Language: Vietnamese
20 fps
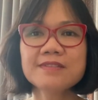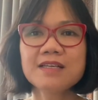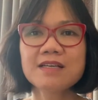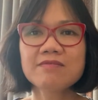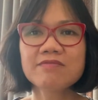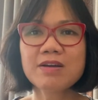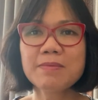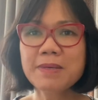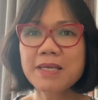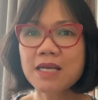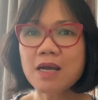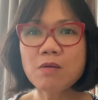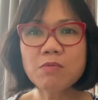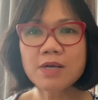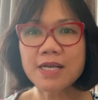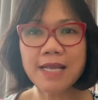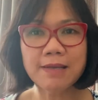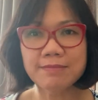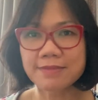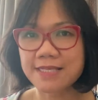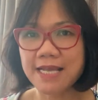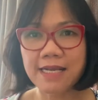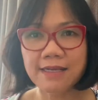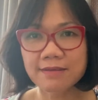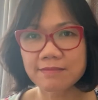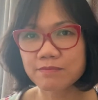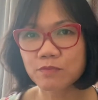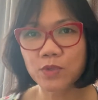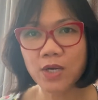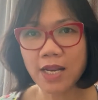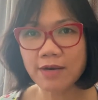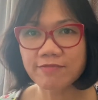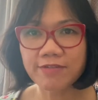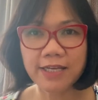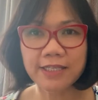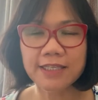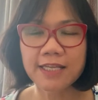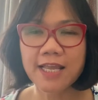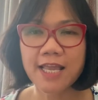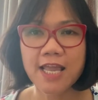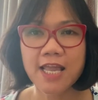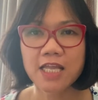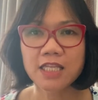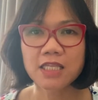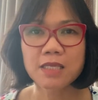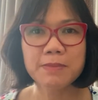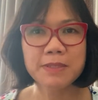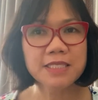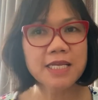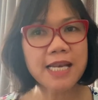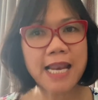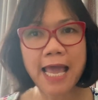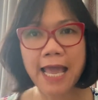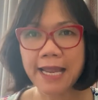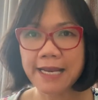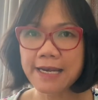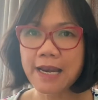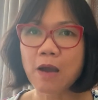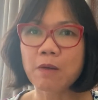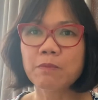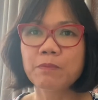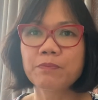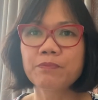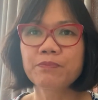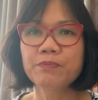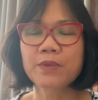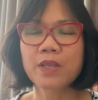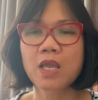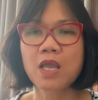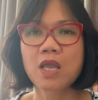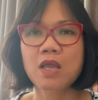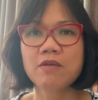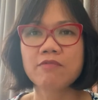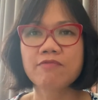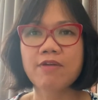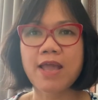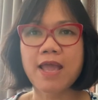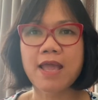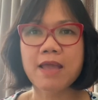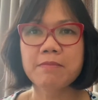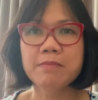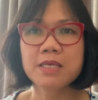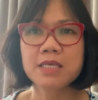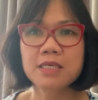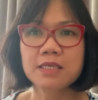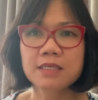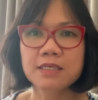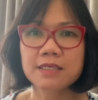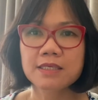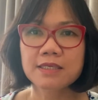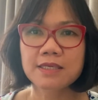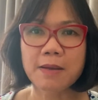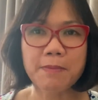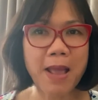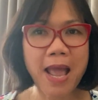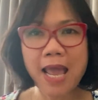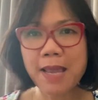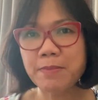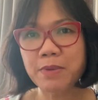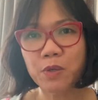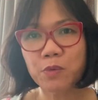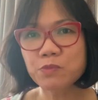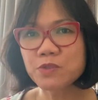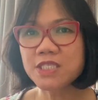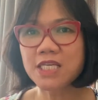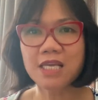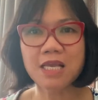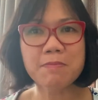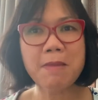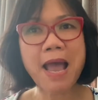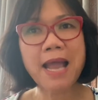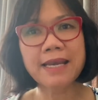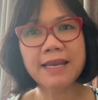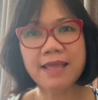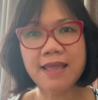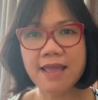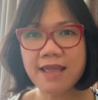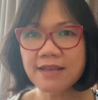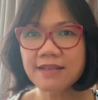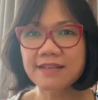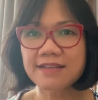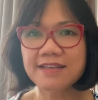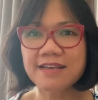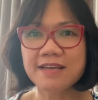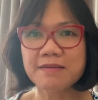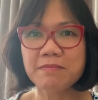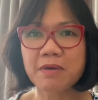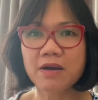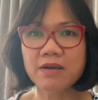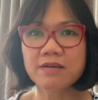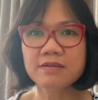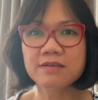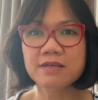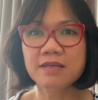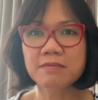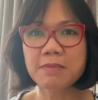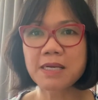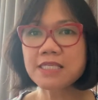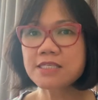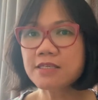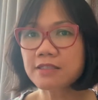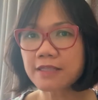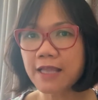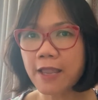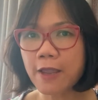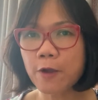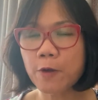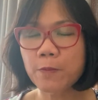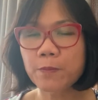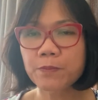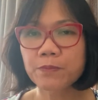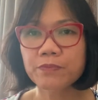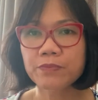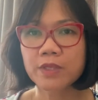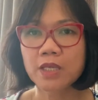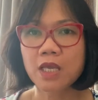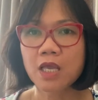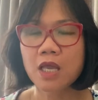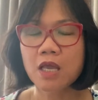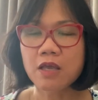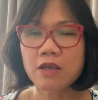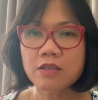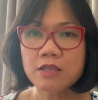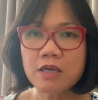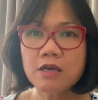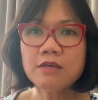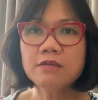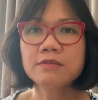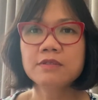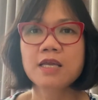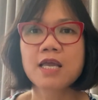và mình không có cảm giác muốn ăn vặt thì mình rất là hài lòng và mình gặp ai mình cũng chỉ cái bài này hết để mọi người bắt chước theo nhưng